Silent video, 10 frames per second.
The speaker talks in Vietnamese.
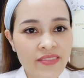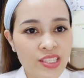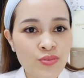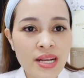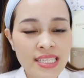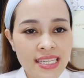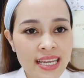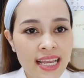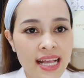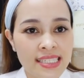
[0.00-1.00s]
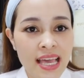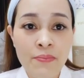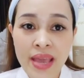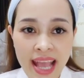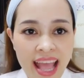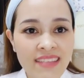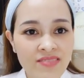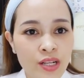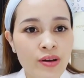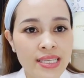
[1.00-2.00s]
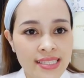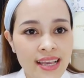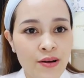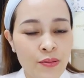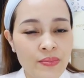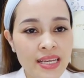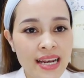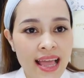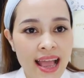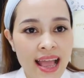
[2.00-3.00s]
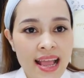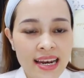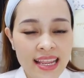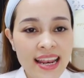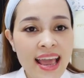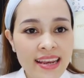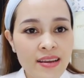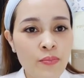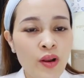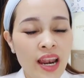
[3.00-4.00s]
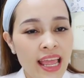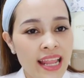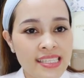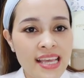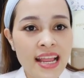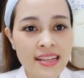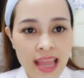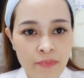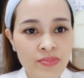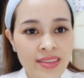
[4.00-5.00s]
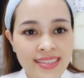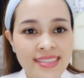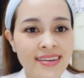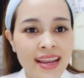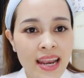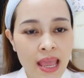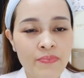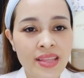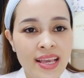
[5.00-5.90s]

và chúc các chị sẽ bình an vượt qua dịch cũng như là lấy lại được một làn da đẹp thực sự là đẹp